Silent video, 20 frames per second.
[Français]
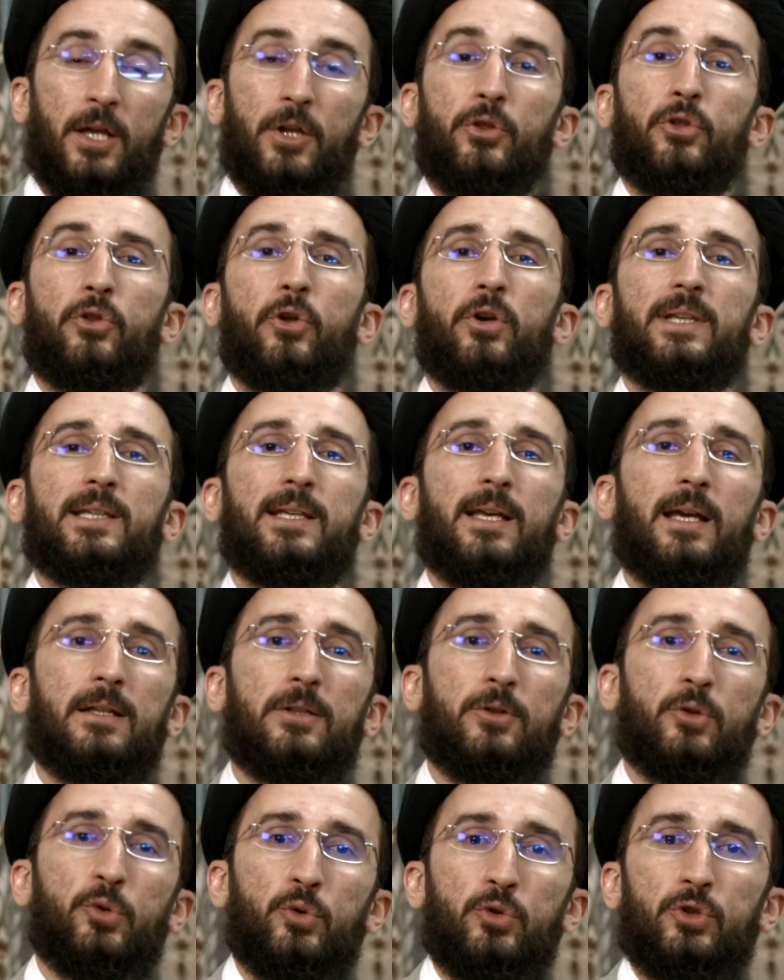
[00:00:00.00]
De
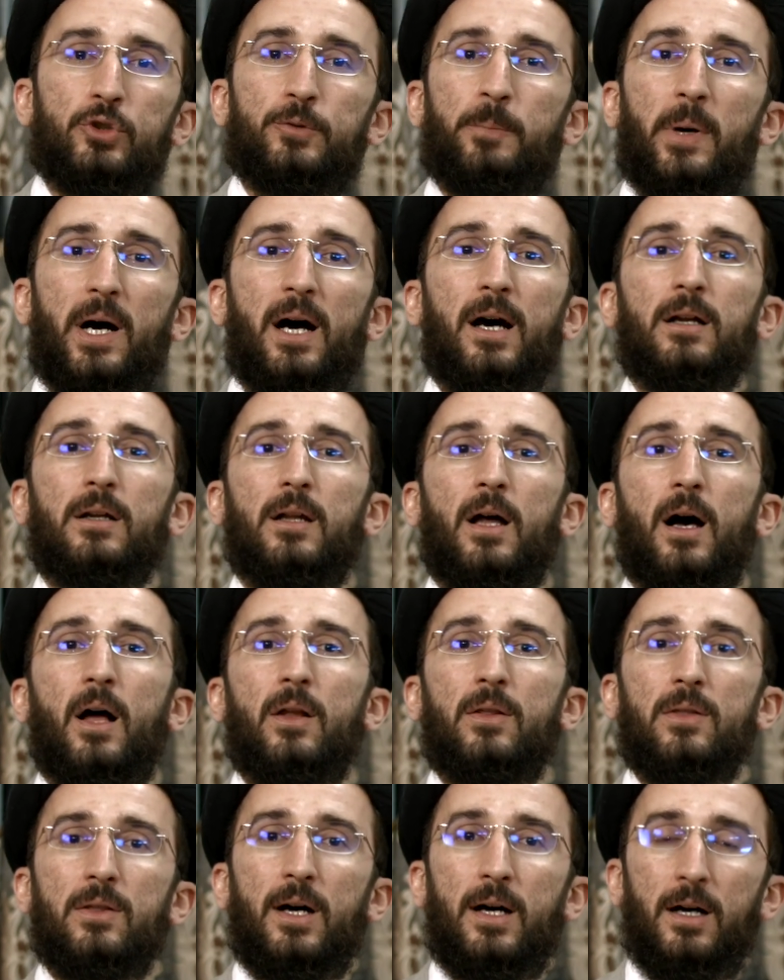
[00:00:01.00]
quel doute parle
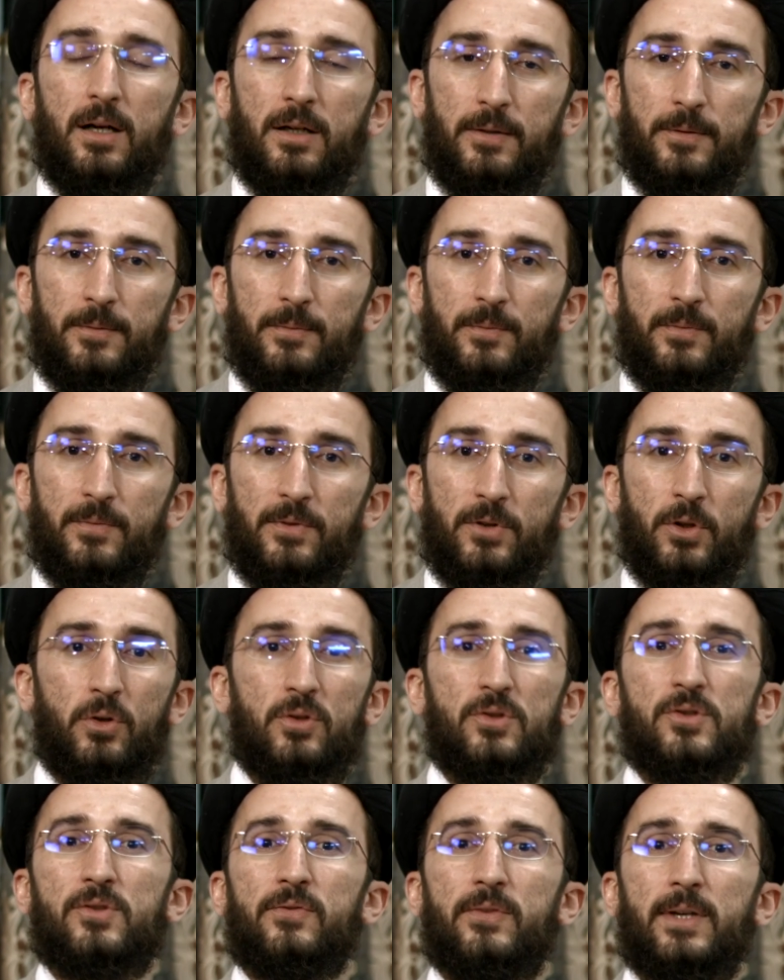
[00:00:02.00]
Allah
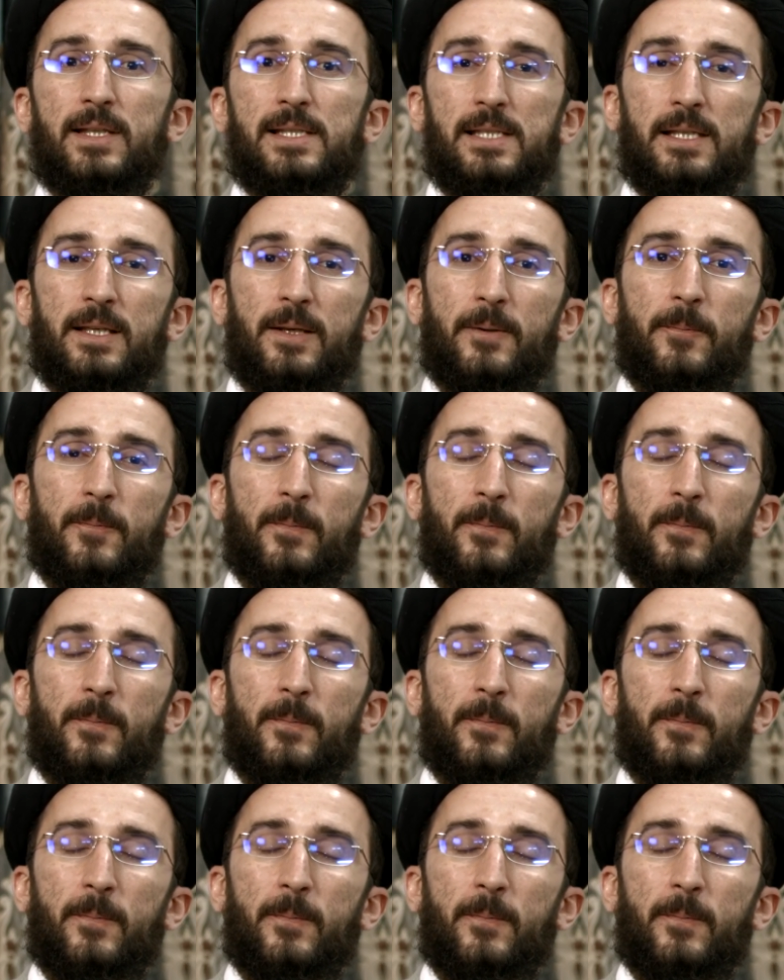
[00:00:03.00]
dans ce verset